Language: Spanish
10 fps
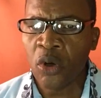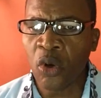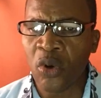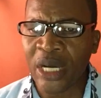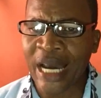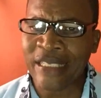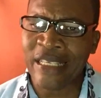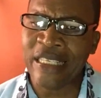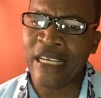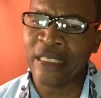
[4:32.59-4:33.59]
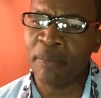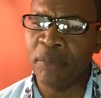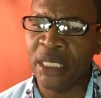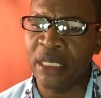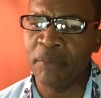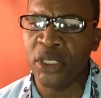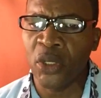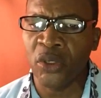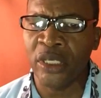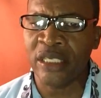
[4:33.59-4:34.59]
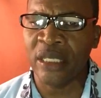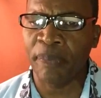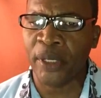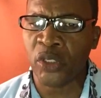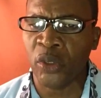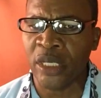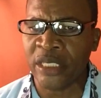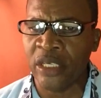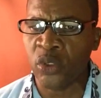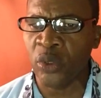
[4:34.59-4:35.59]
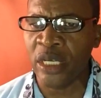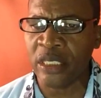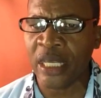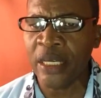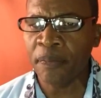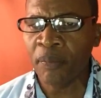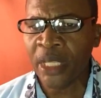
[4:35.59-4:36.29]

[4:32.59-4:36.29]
Con casi 7 mil millones de personas en su lista,